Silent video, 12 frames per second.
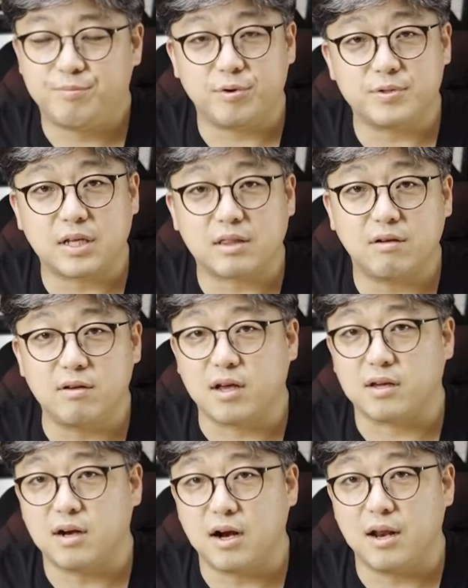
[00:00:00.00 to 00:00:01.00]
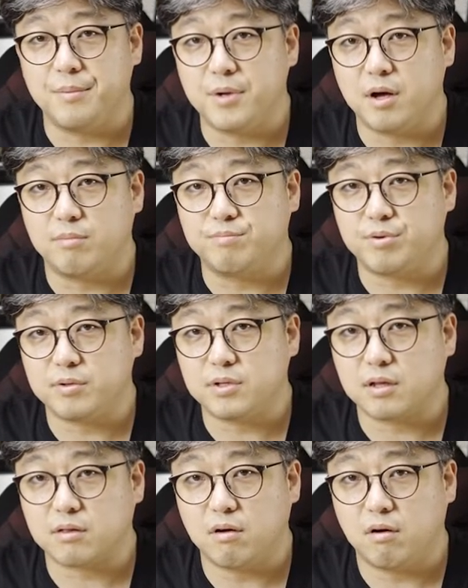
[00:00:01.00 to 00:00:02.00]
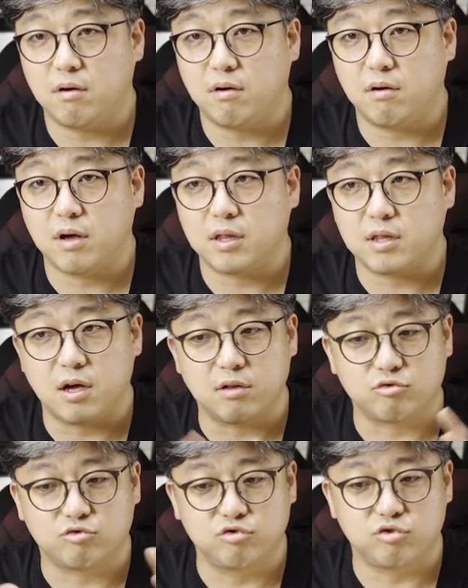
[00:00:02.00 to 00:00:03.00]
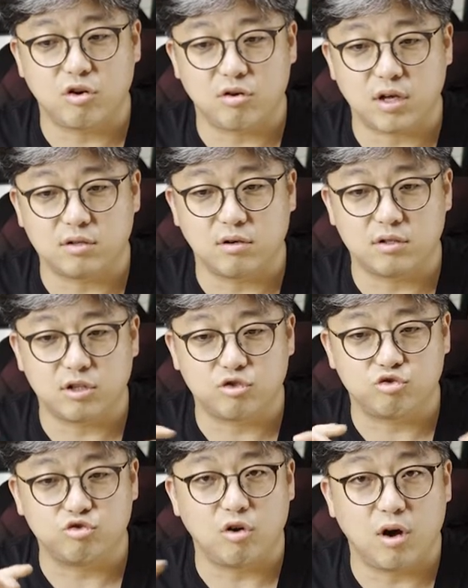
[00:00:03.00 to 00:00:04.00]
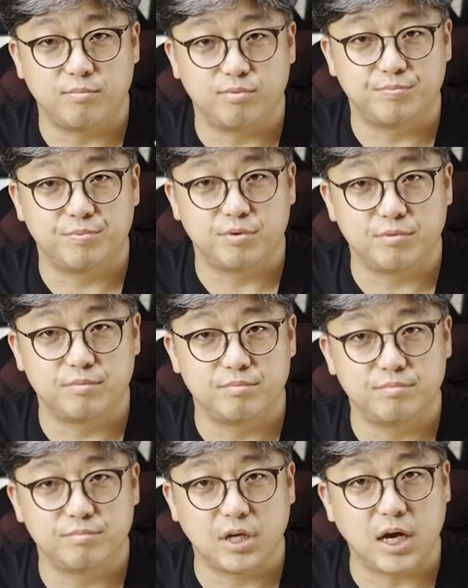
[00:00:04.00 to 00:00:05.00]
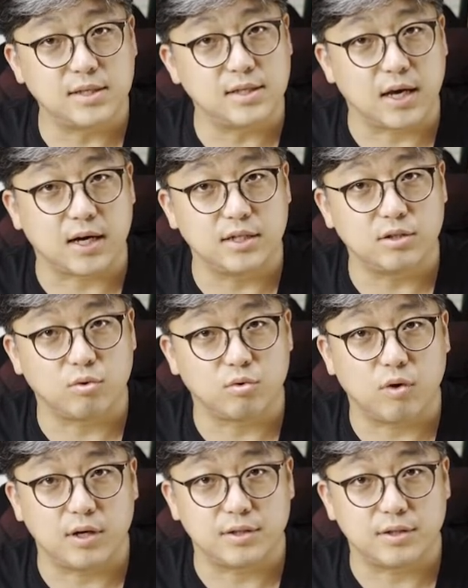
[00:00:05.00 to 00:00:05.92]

프로젝터를 얘기를 하려면 프로젝터에 대한 구성에서 이제 중요한 부품이 한 세 가지 정도가